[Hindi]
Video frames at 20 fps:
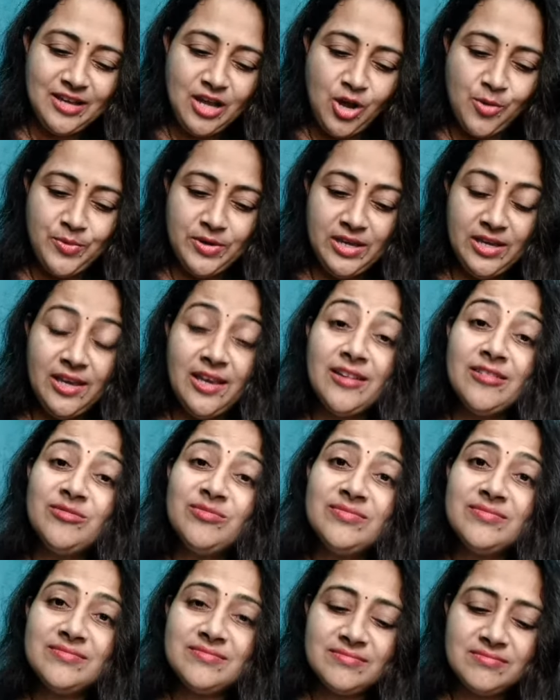अभी
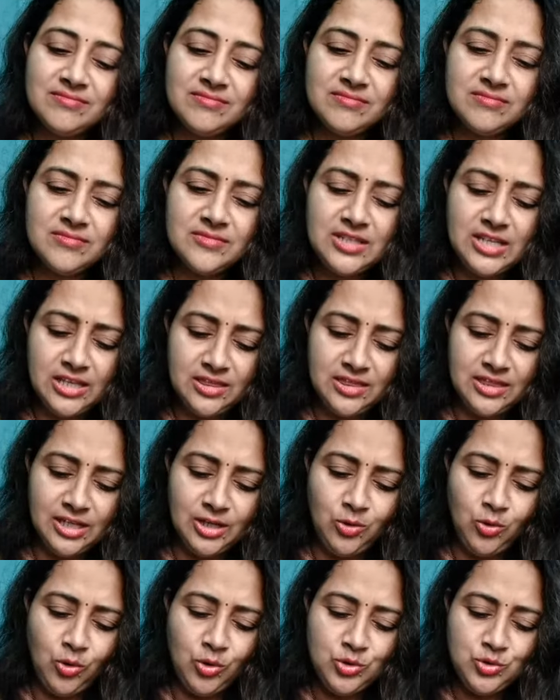कितने
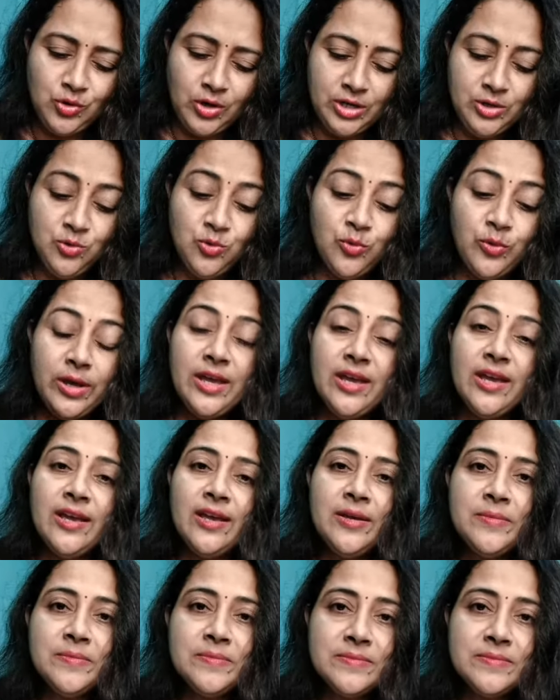लोग ज्वाइन हुए हैं